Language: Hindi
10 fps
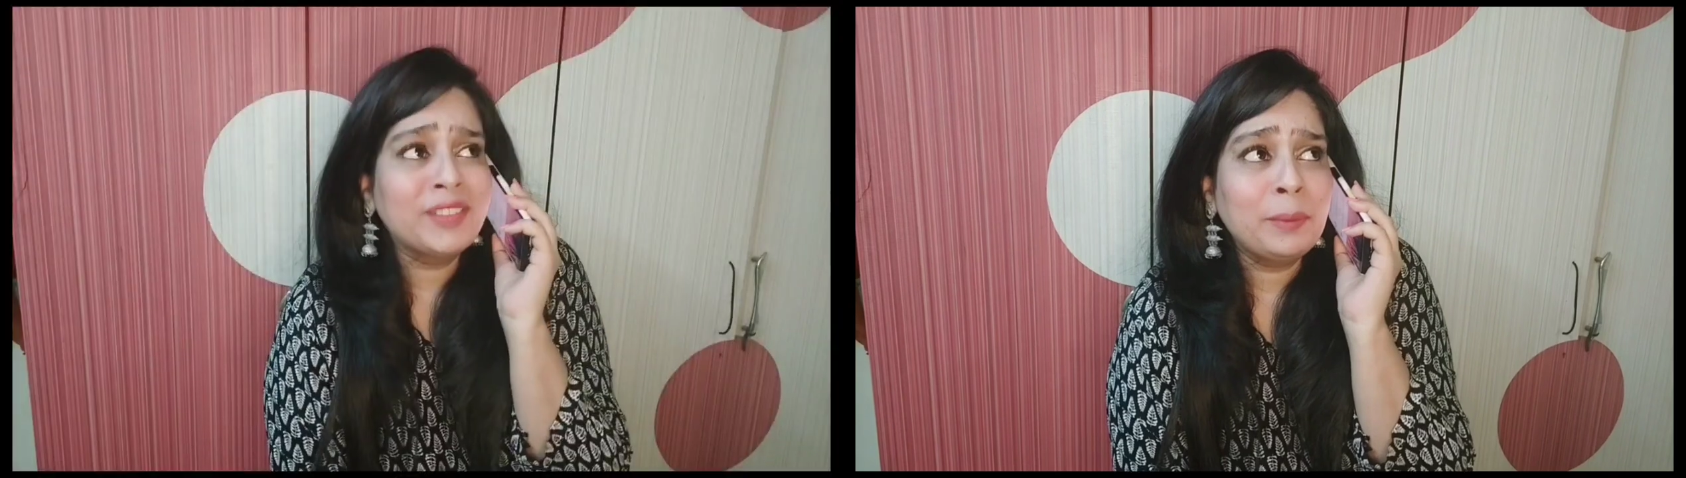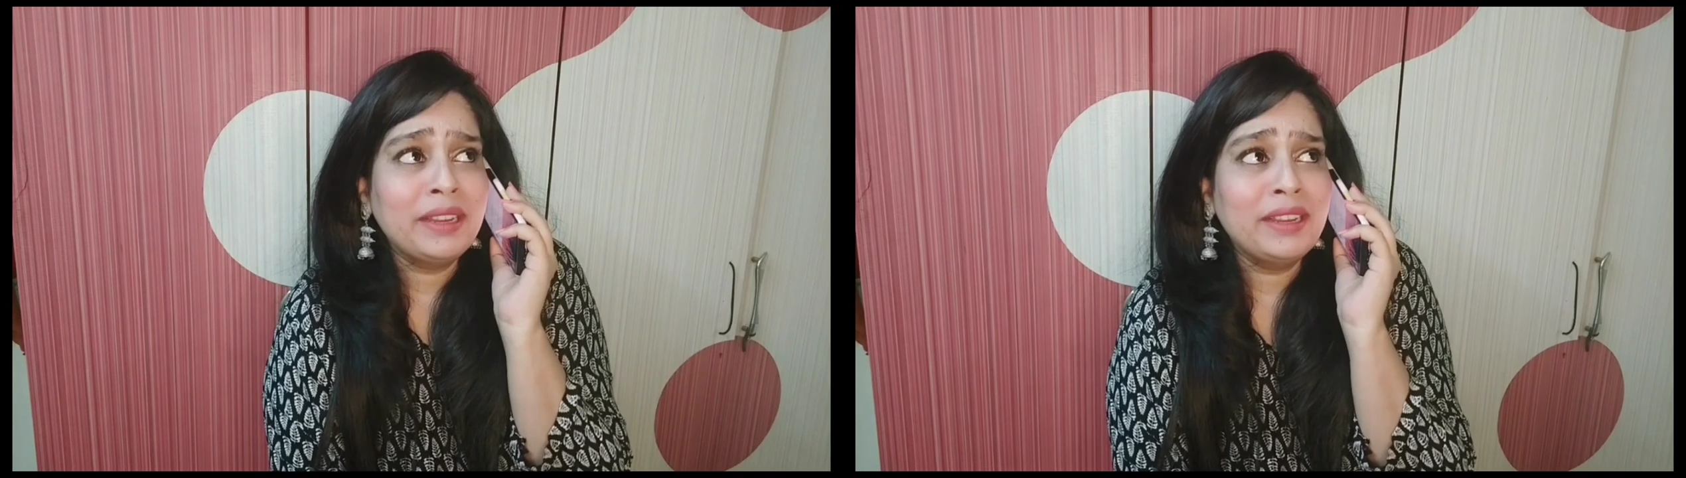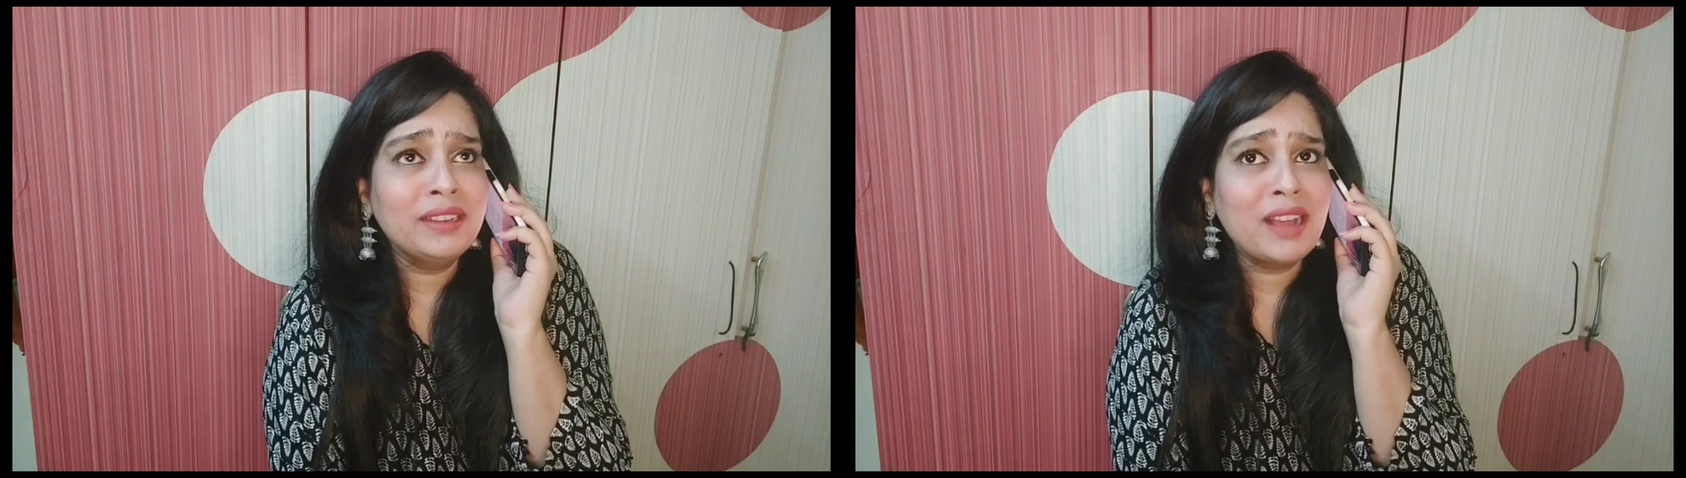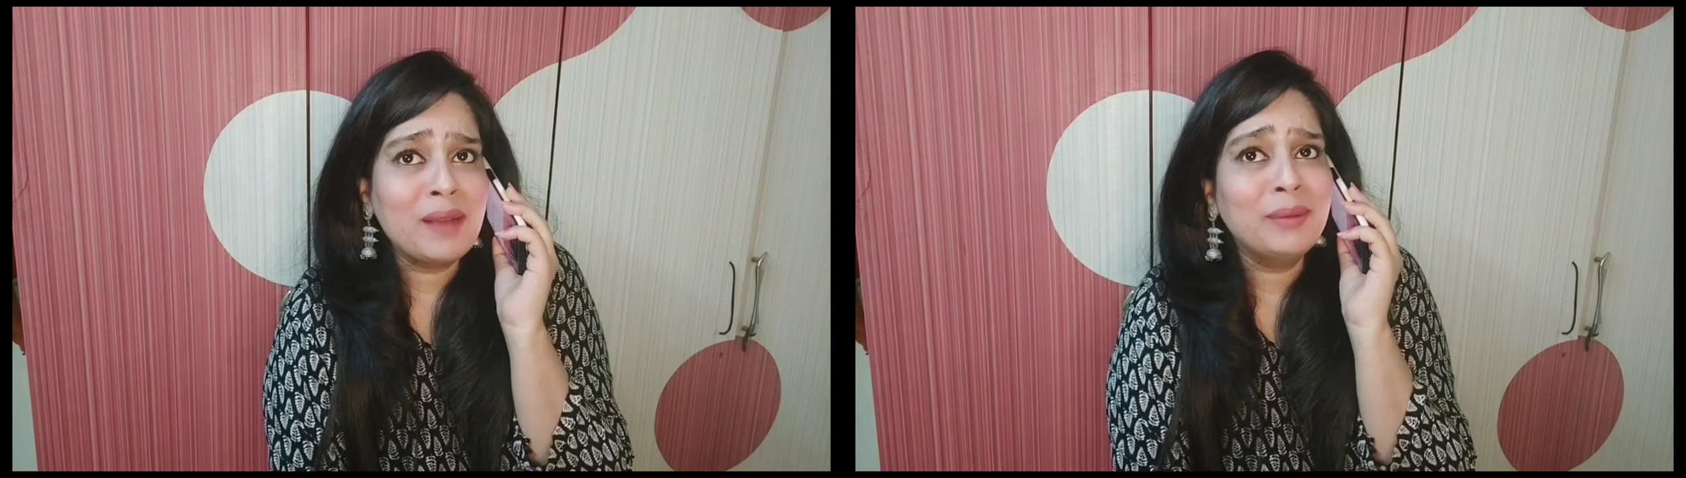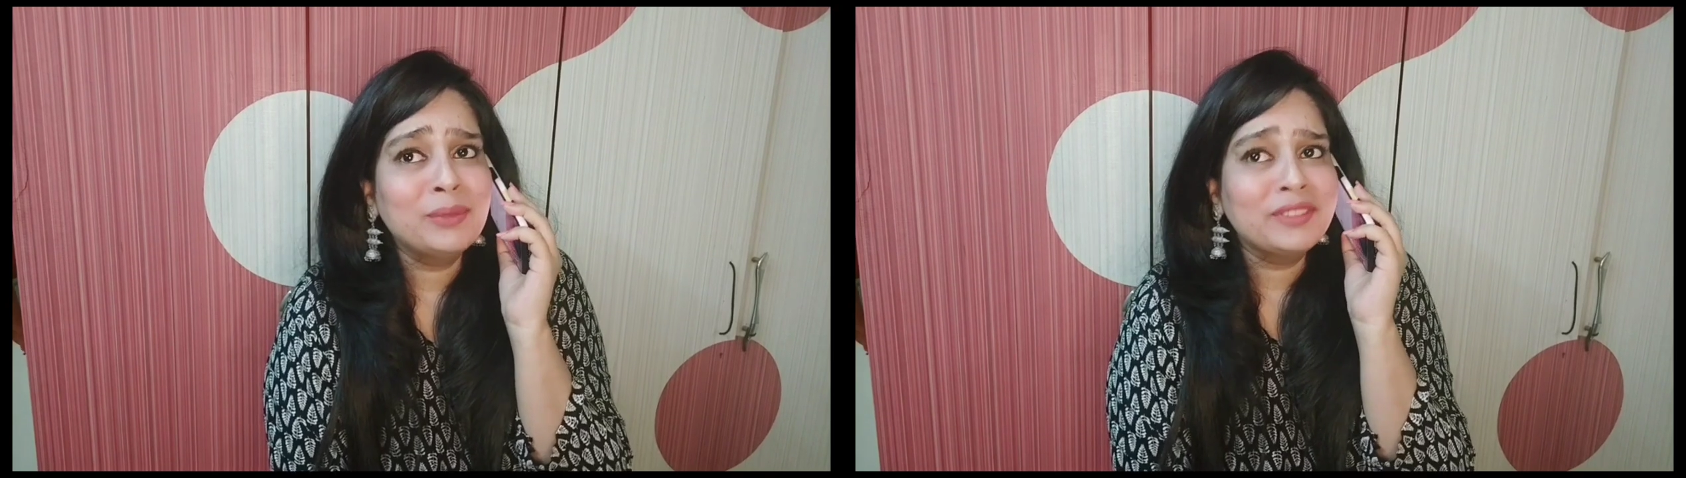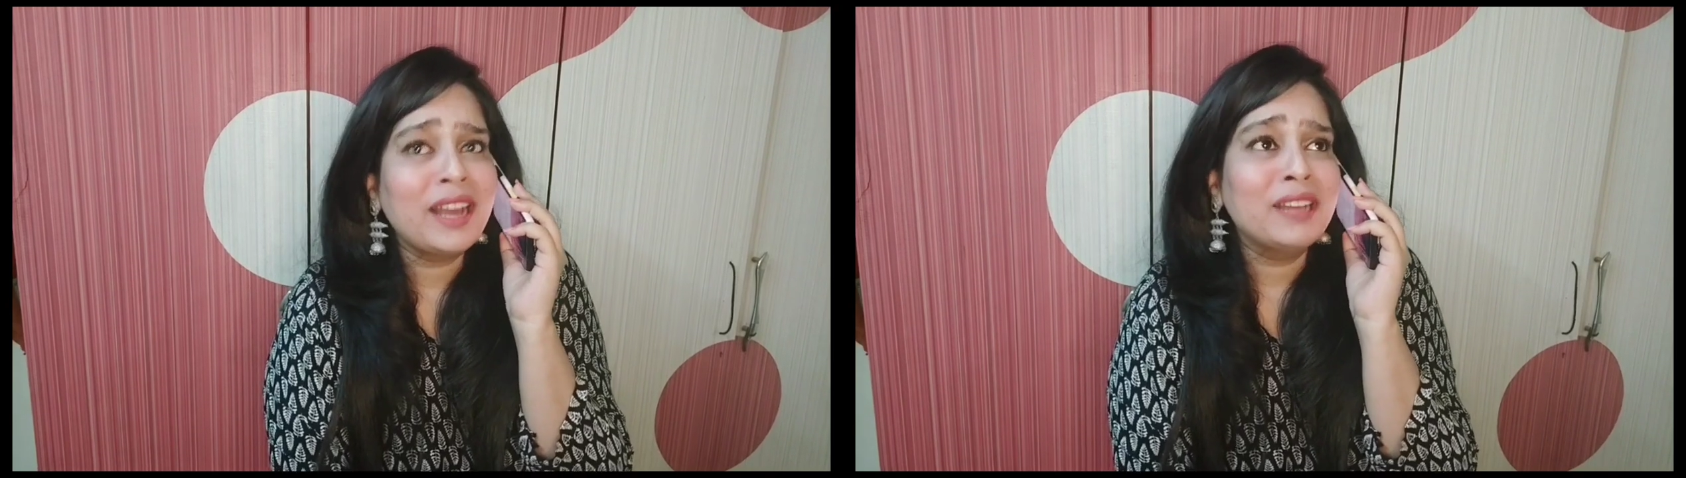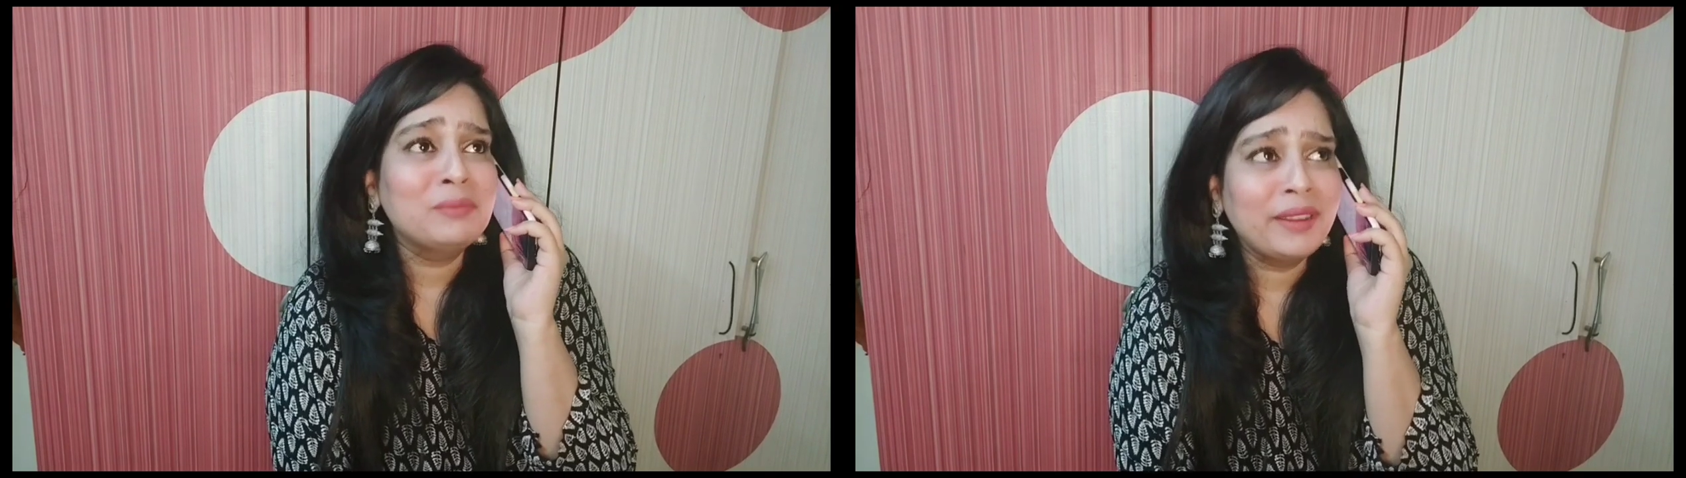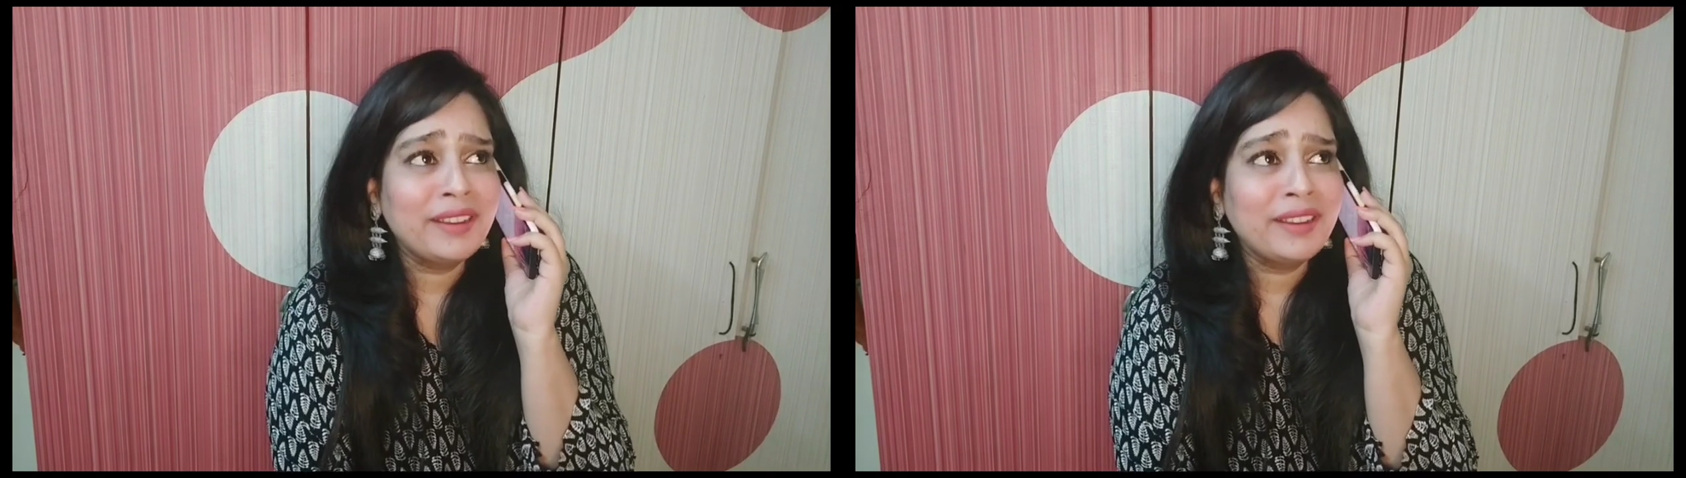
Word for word: भी अब हम तो साथ में ही